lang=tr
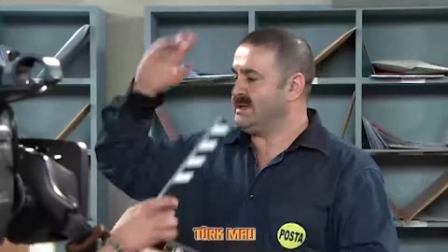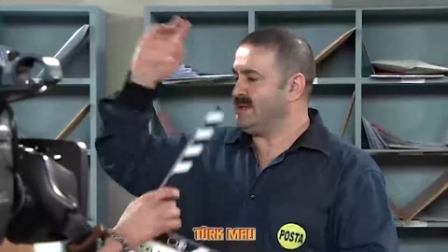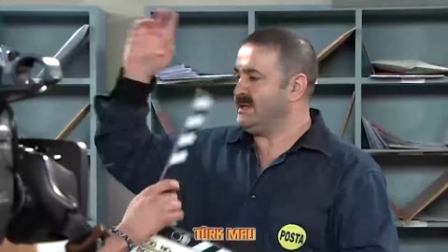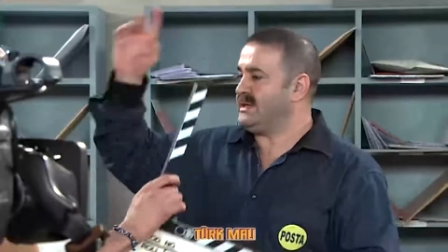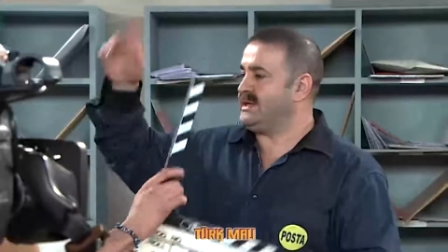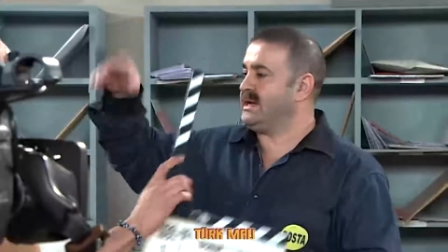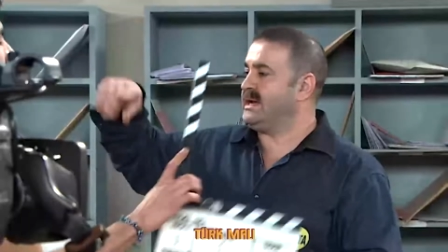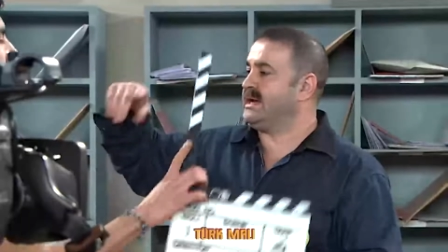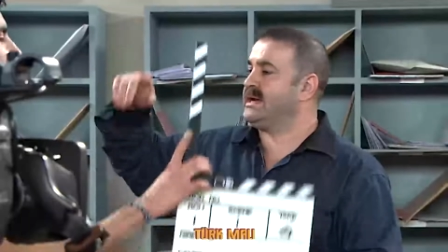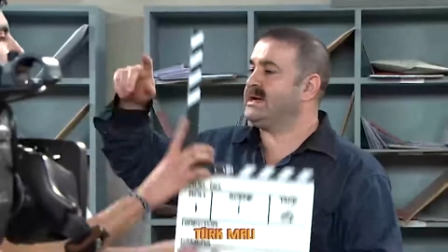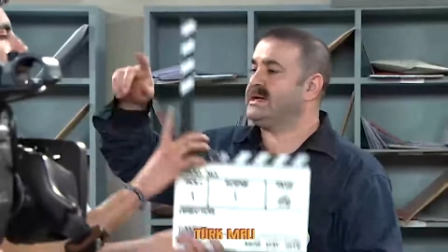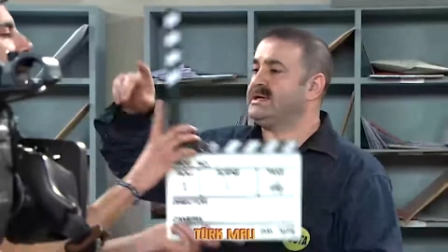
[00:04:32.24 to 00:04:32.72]

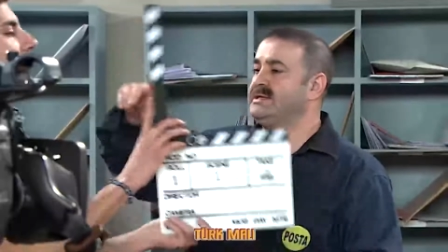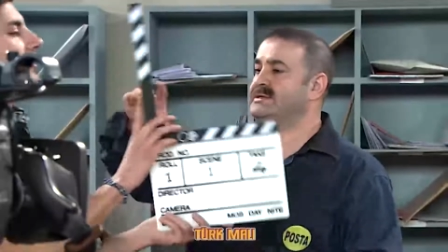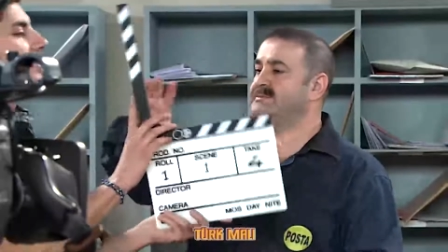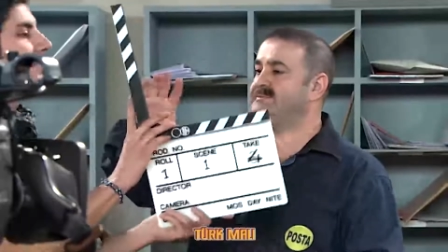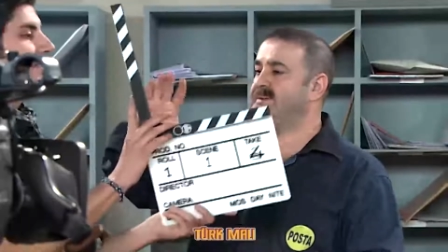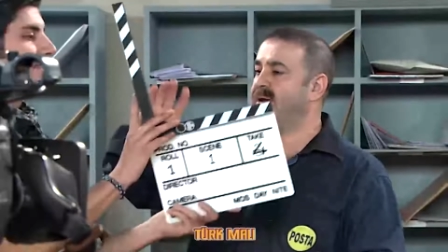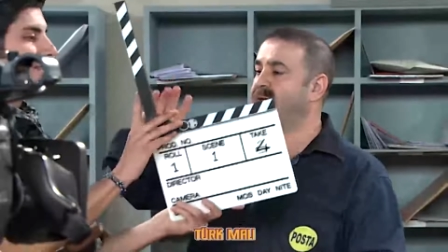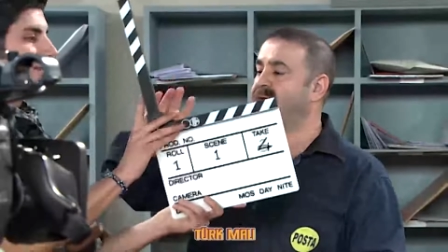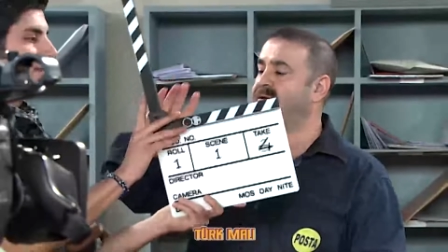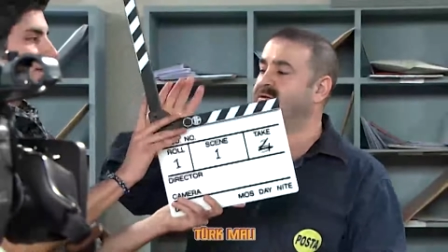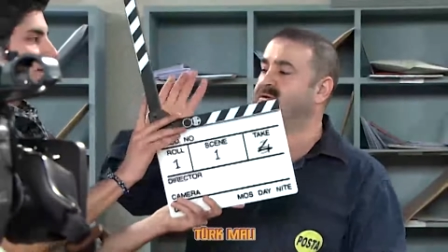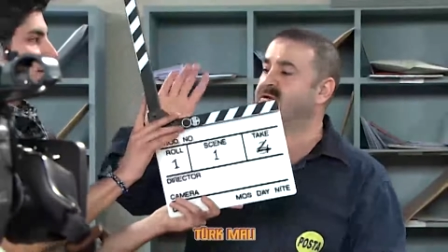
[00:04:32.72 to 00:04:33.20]
Yalnız
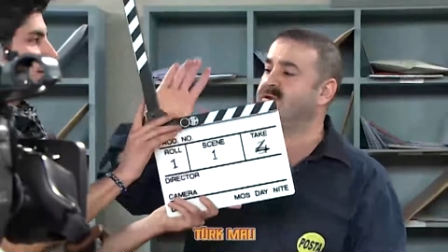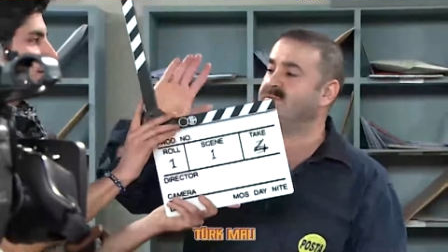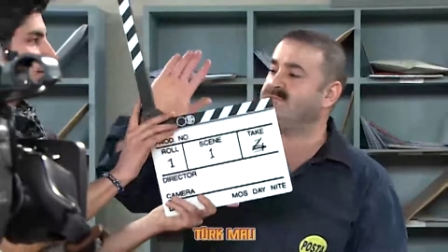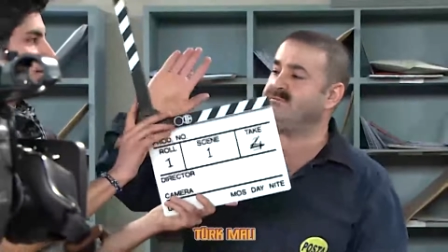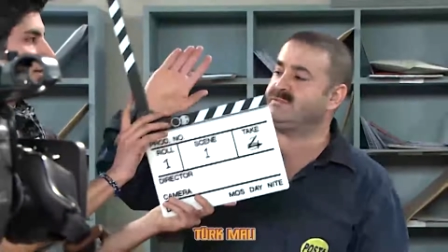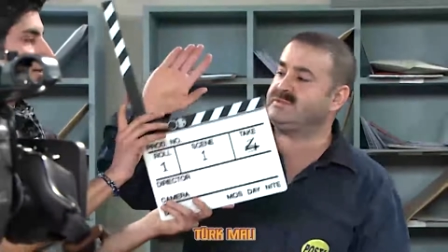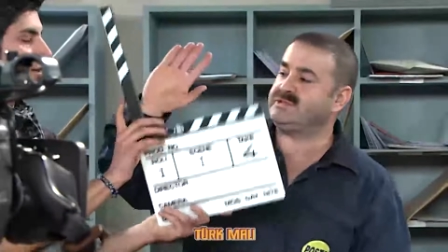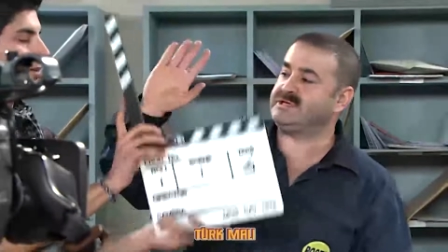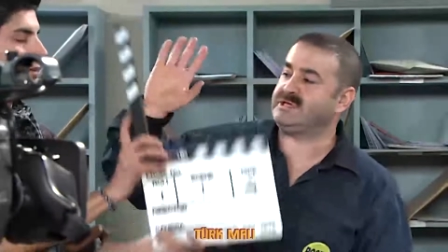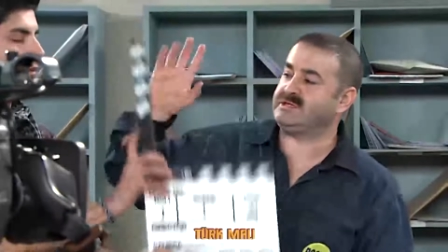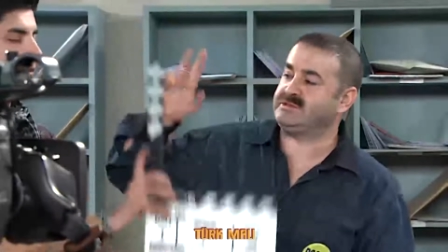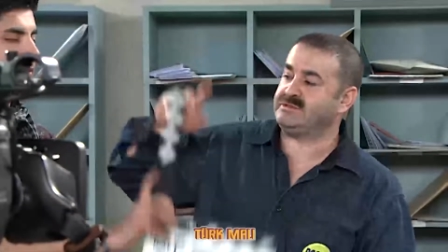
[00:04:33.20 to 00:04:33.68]
pardon
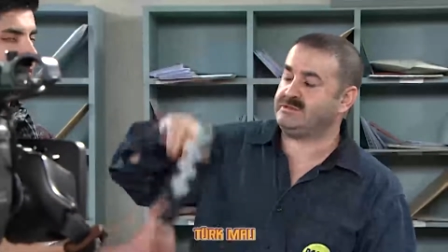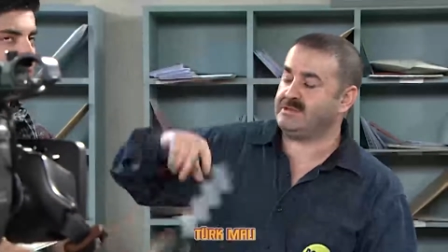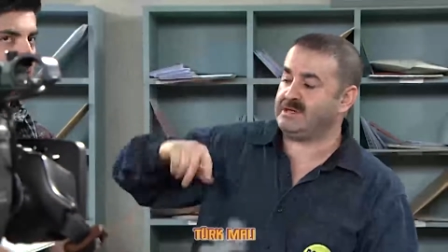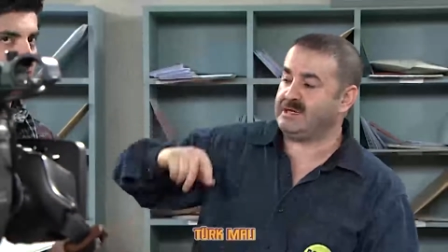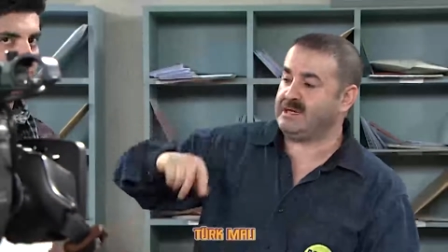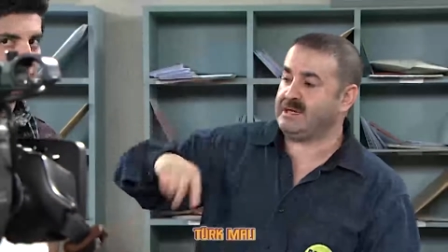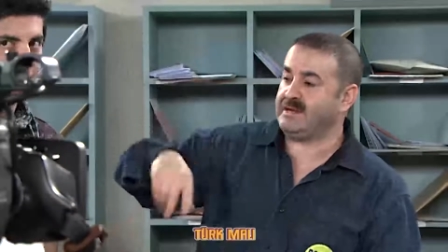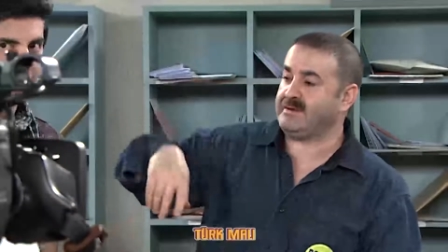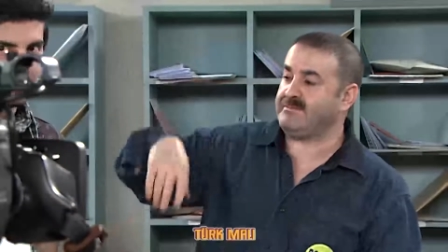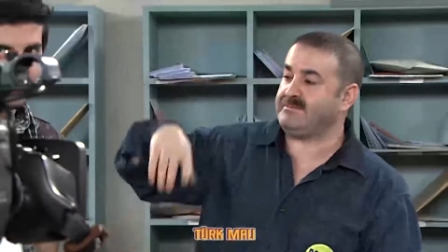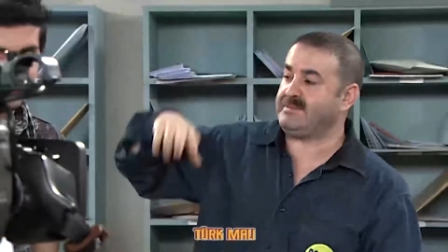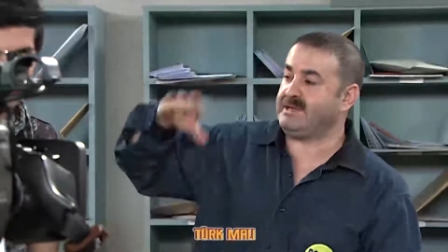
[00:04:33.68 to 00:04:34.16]
bir şey
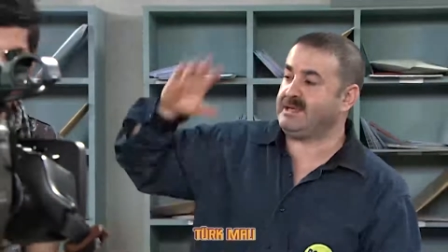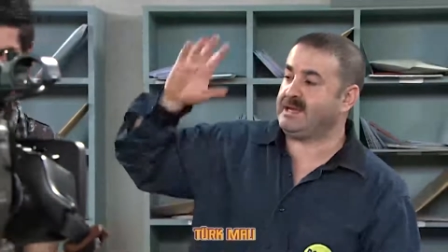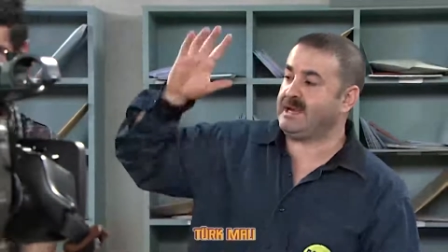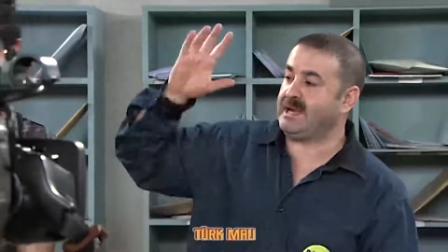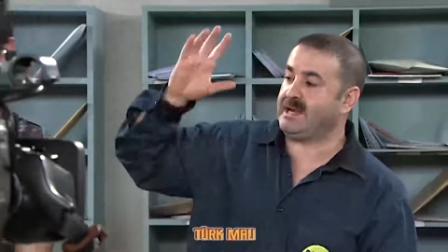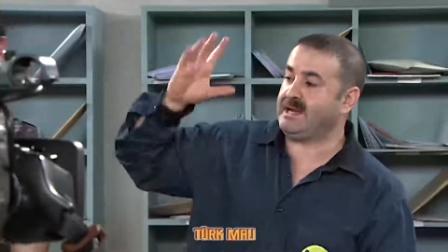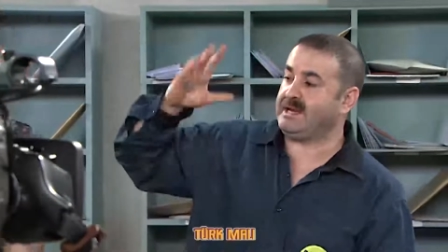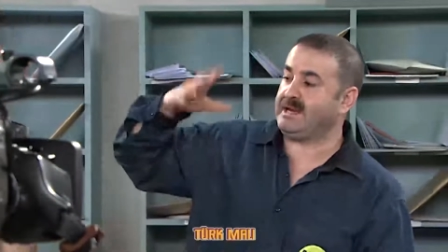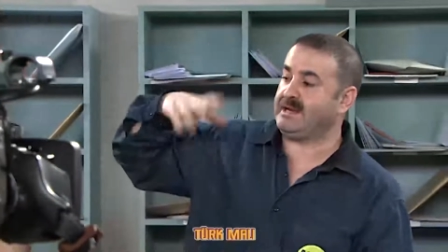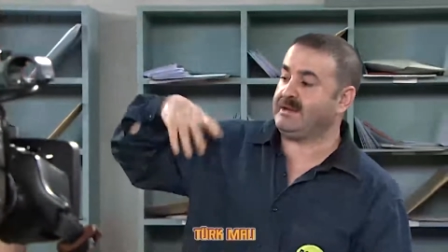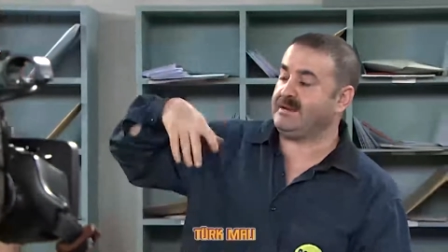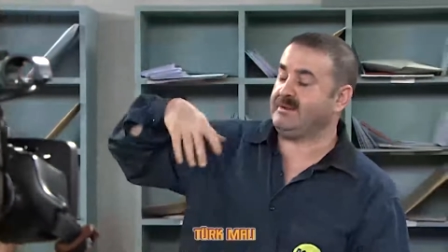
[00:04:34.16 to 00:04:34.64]
söyleyeyim Efendim,
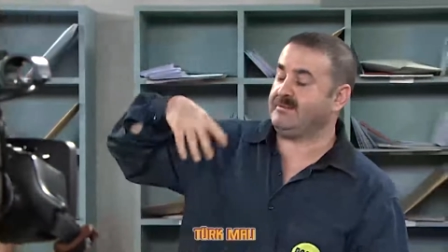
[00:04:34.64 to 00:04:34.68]
yani.